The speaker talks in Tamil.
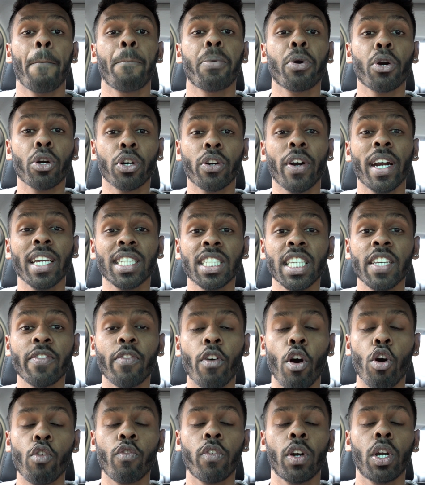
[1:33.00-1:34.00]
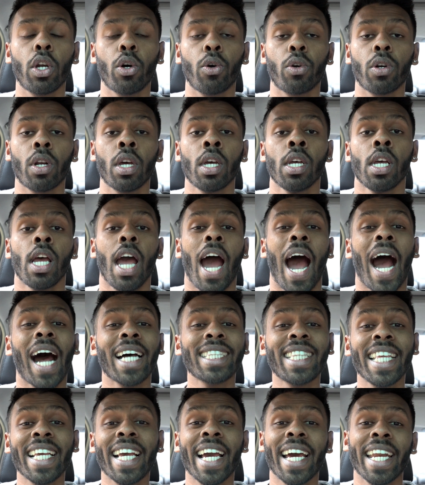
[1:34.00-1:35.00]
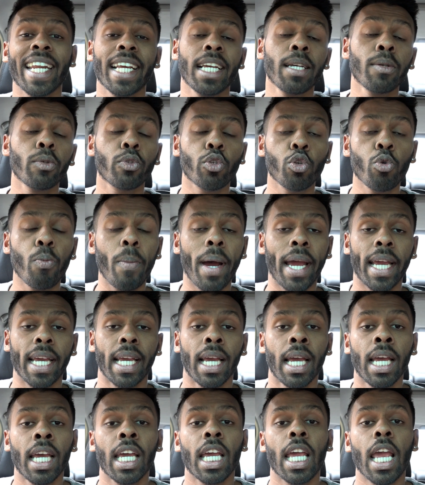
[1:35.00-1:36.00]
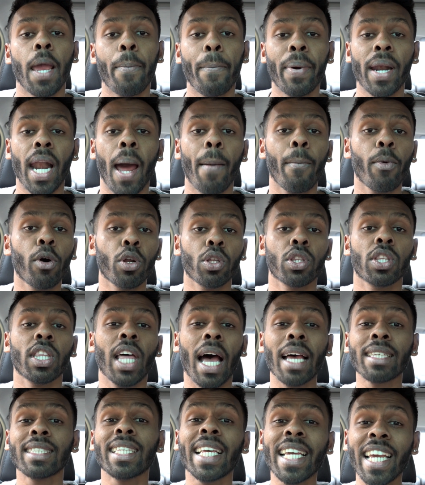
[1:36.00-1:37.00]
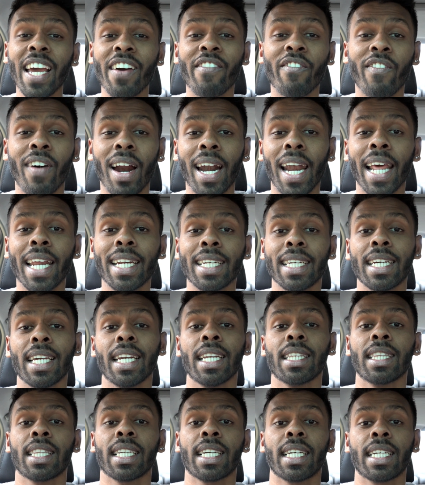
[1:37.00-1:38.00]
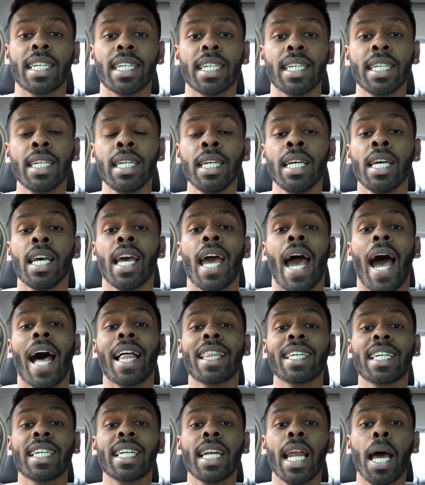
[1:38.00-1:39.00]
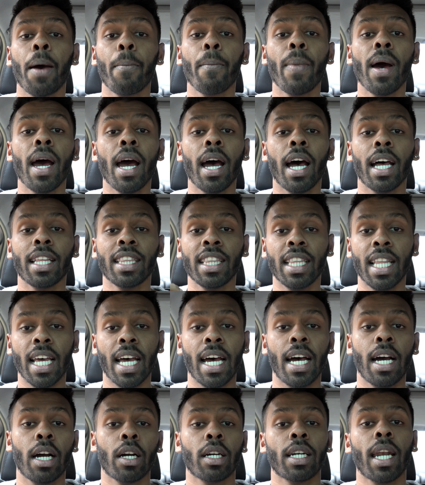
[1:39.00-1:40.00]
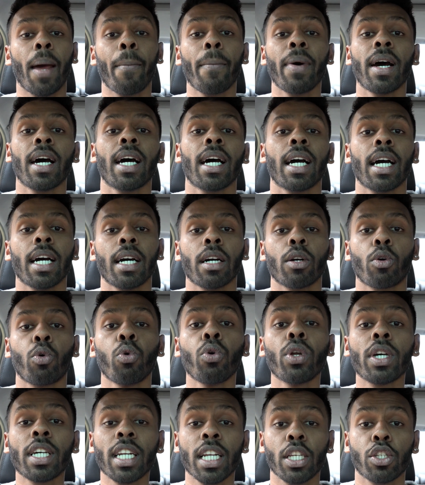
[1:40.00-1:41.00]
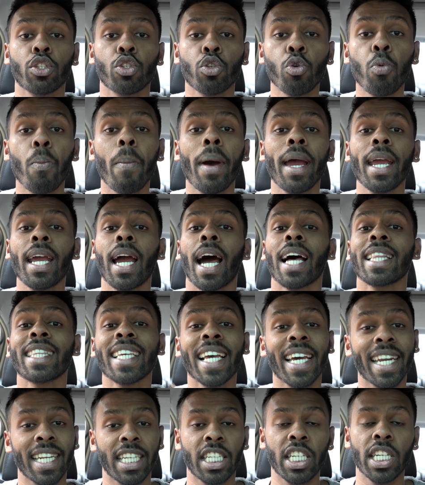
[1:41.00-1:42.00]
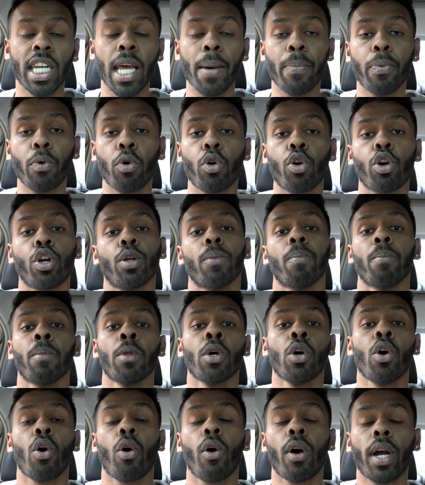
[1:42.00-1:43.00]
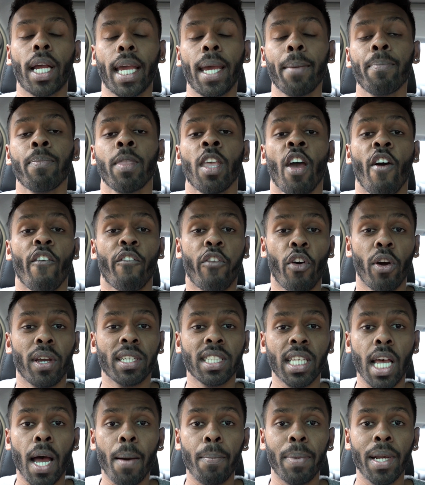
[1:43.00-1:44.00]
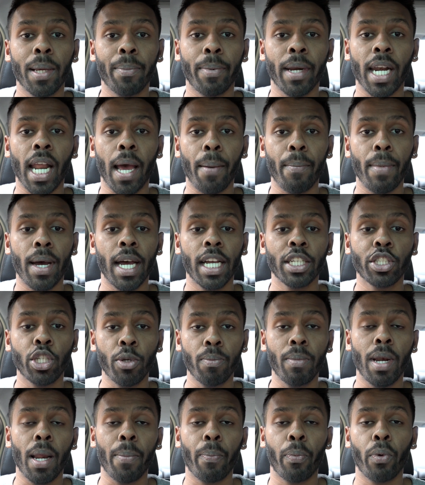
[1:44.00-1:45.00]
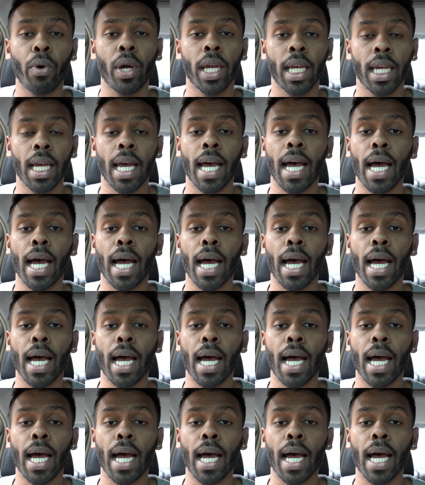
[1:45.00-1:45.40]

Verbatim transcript: ப்ரொக்ரெசிவ் ஓவர்லோட் அதிகரிக்கும் சுமை இப்போ நாம் ஒரு தசையை வளர்க்குறதுக்கு அதுக்கு நாம் அந்த நம்ம கொடுக்குற சுமை அதிகரிச்சுட்டே போகணும் ஓகே ஃபார் எக்ஸாம்பிள் இப்போ நம்ம ஜிம்மில் போய்